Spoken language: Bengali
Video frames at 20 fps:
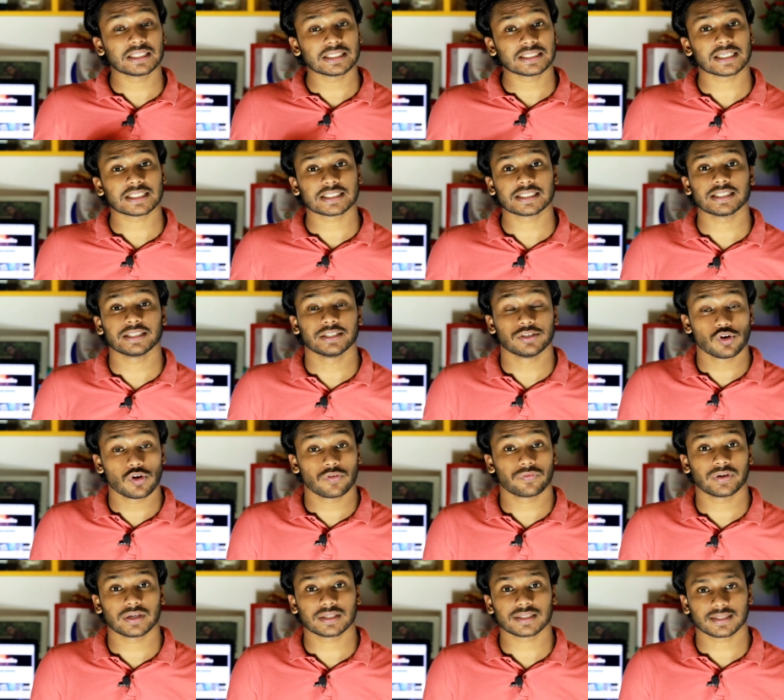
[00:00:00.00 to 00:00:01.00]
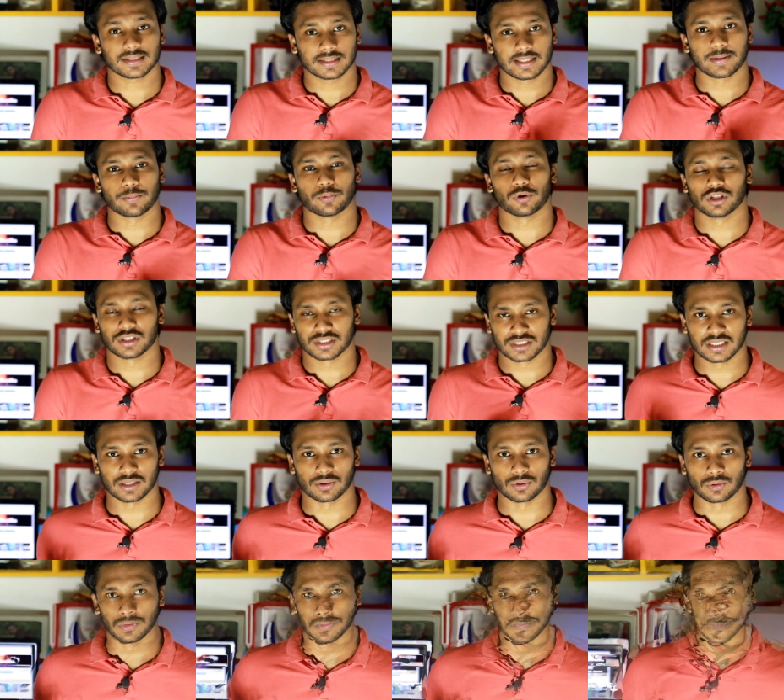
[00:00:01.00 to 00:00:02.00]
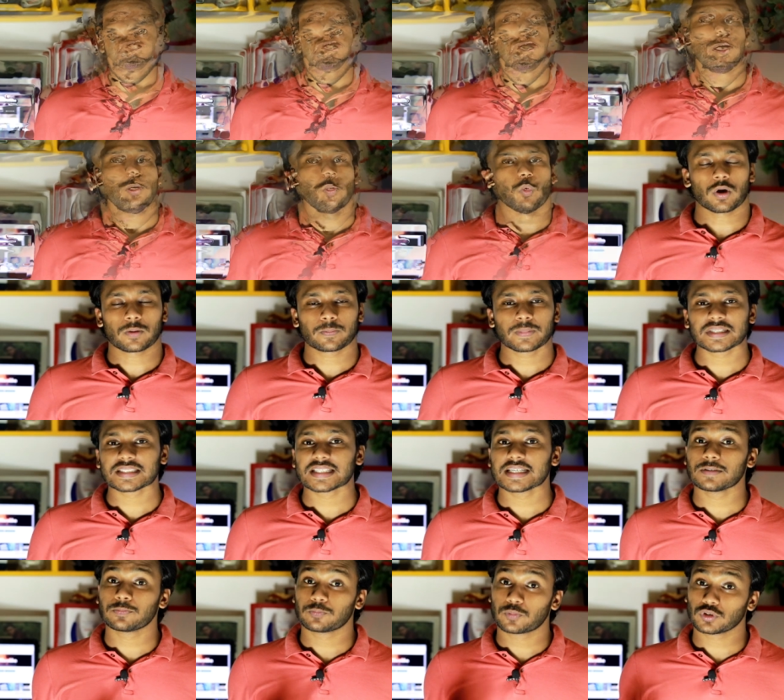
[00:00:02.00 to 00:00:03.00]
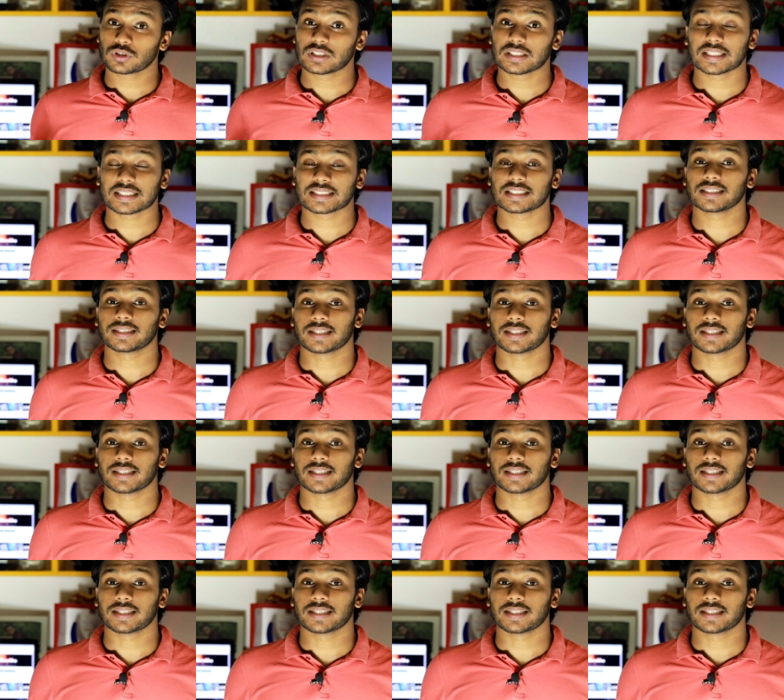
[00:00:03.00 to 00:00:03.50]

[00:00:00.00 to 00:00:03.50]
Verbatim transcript: এতে থাকছে ইউএফএস থ্রি পয়েন্ট জিরো ওয়ানপ্লাস এইট প্রোতে থাকছে